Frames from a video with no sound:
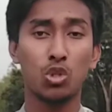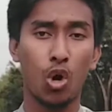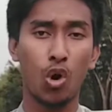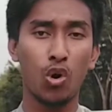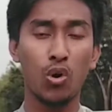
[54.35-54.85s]

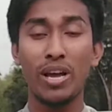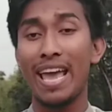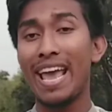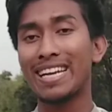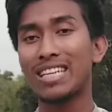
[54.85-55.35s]
ধরো
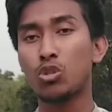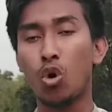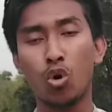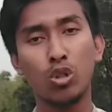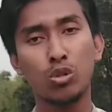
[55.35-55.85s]
একটা
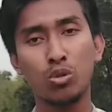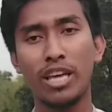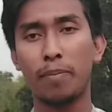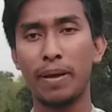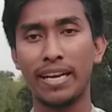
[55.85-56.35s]
তরল
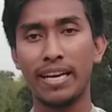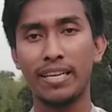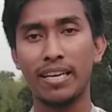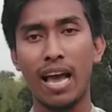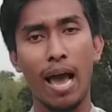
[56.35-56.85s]
দুধের প্যাকেট
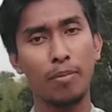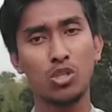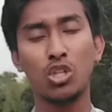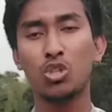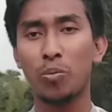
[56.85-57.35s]
আমি
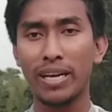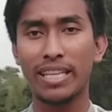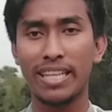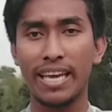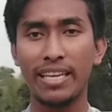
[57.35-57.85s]
যদি তোমাকে
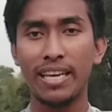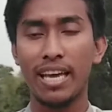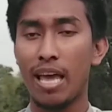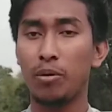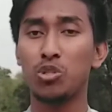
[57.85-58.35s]
দেই
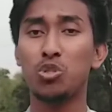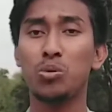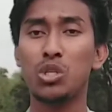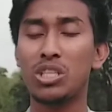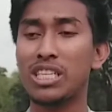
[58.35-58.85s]
এবং
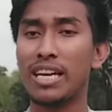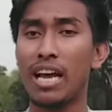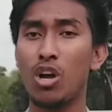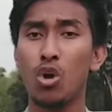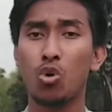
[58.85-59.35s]
তুমি যদি সেটা
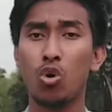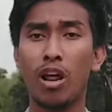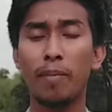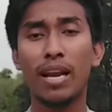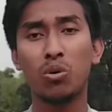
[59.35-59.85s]

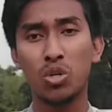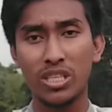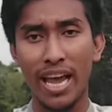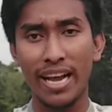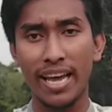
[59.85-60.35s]
খোলামেলা কোনো
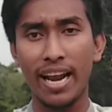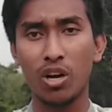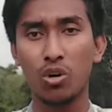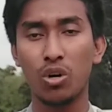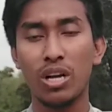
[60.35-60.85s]
জায়গায়
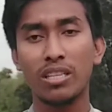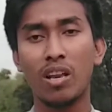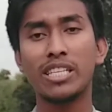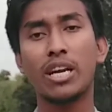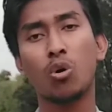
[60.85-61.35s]
রাখো
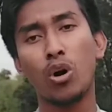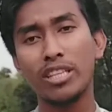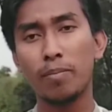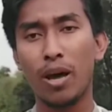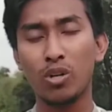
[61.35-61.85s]
তাহলে সেটা
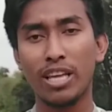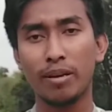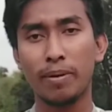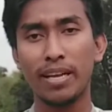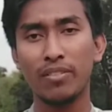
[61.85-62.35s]
কয়দিন ভালো
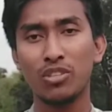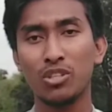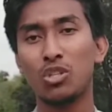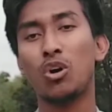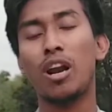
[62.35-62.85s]
থাকবে
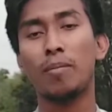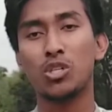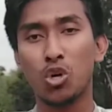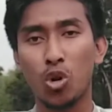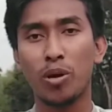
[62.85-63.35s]
তখন আমার
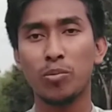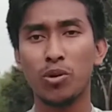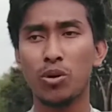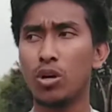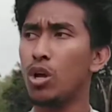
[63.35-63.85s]
ছোট ভাই বলল